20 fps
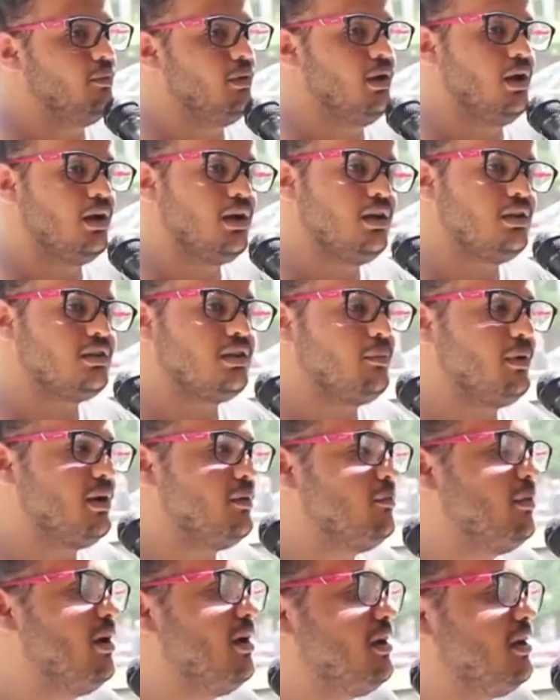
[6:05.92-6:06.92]
لا بالأكيد
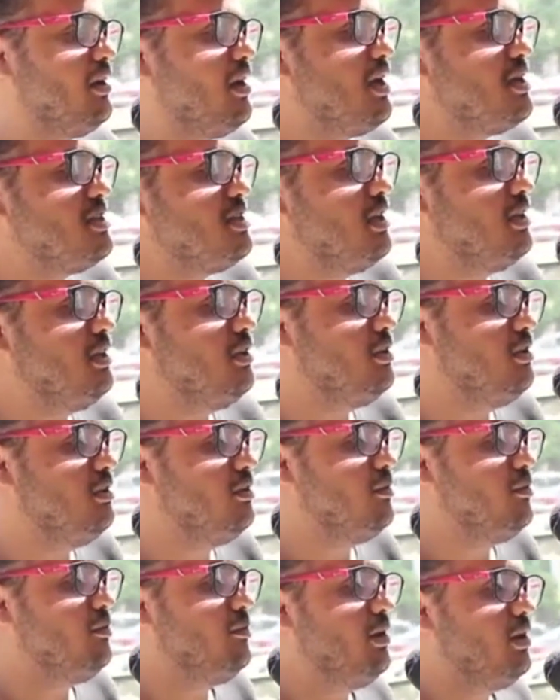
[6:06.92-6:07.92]
طبعا باين إنها
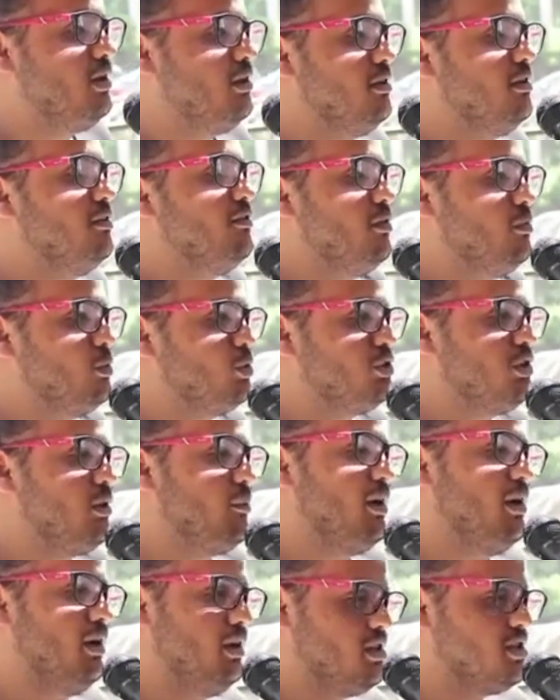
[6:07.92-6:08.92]
زادت زادت في
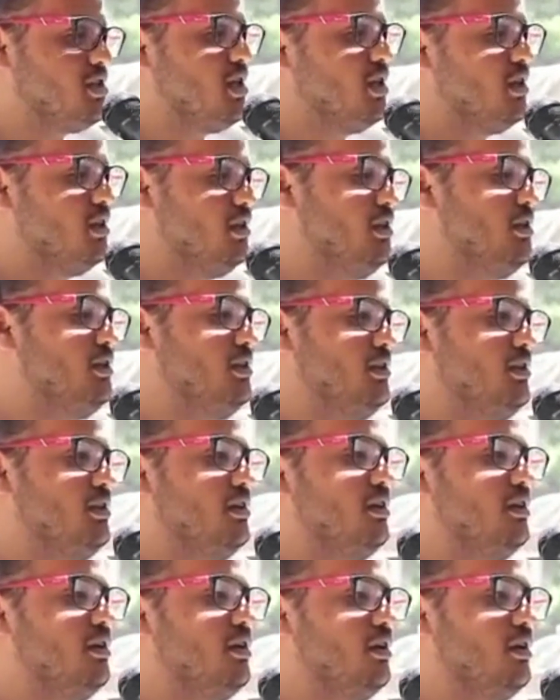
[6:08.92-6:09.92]
المجتمع يعني زادت
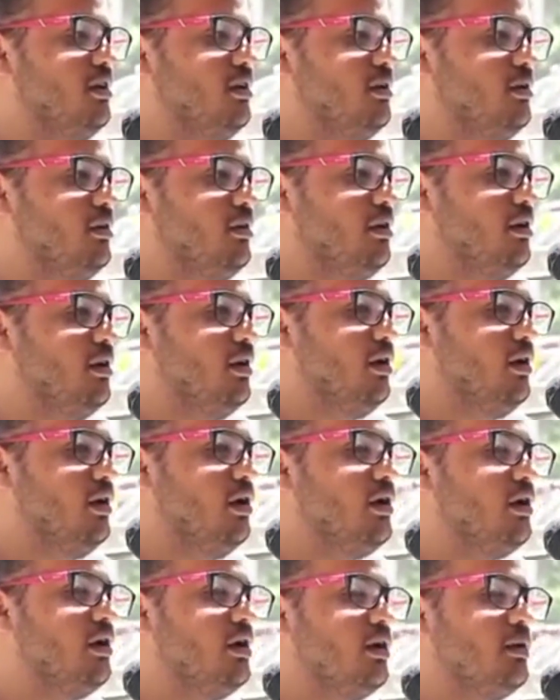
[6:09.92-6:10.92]
ليه
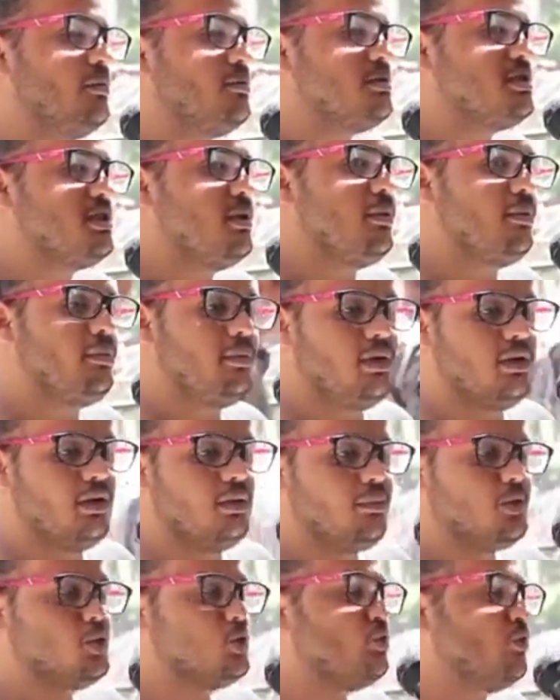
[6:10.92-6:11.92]
آه
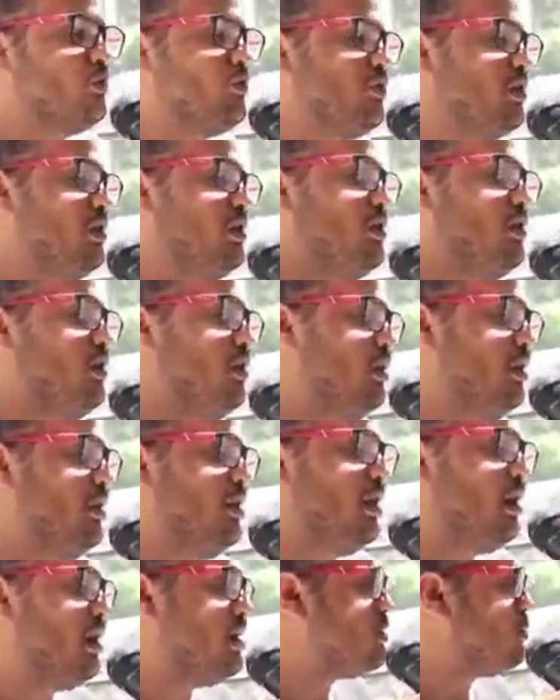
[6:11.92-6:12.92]
بسبب اللي بتشوفه في
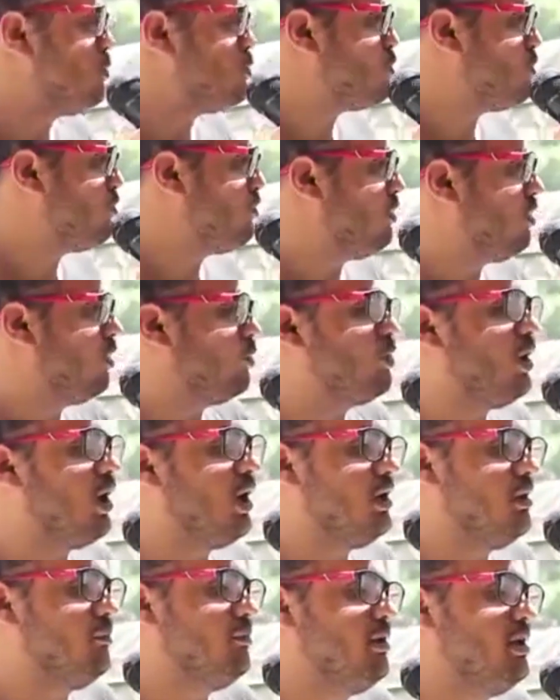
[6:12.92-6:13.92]
الناس وتشوف
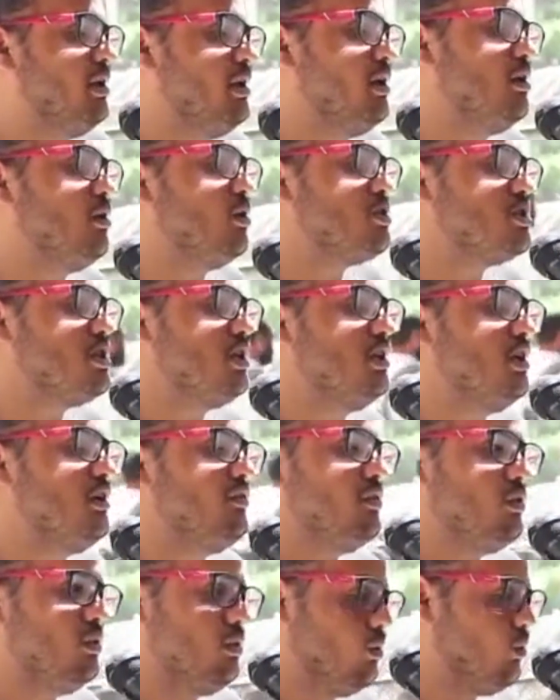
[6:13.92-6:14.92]
الأوضاع المالية
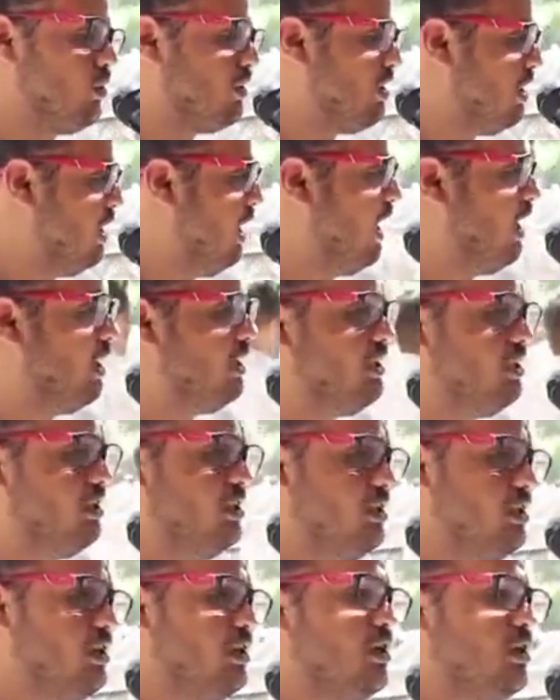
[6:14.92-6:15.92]
الاقتصادية في الوضع
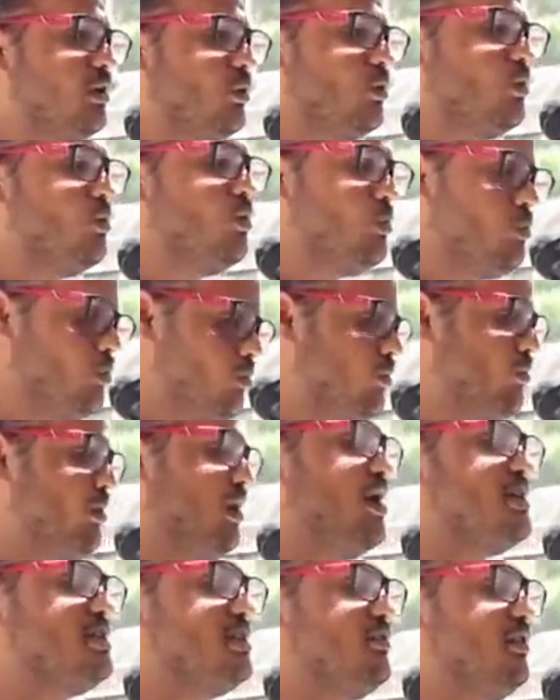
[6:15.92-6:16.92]
الحالي كله
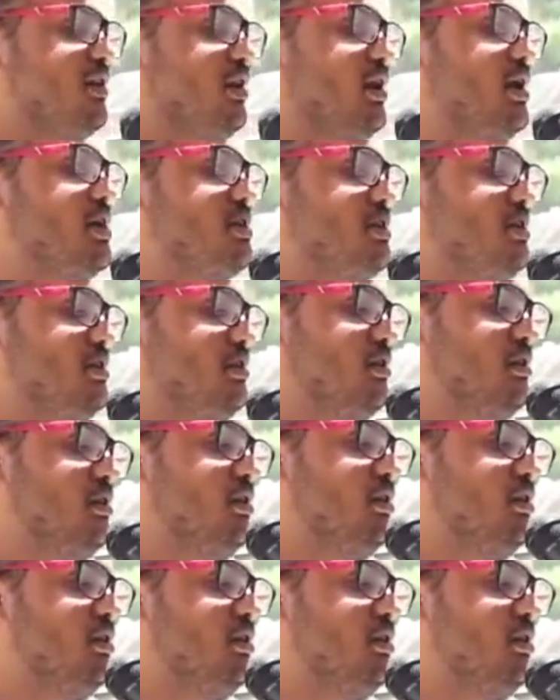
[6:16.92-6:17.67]
نازل في النازل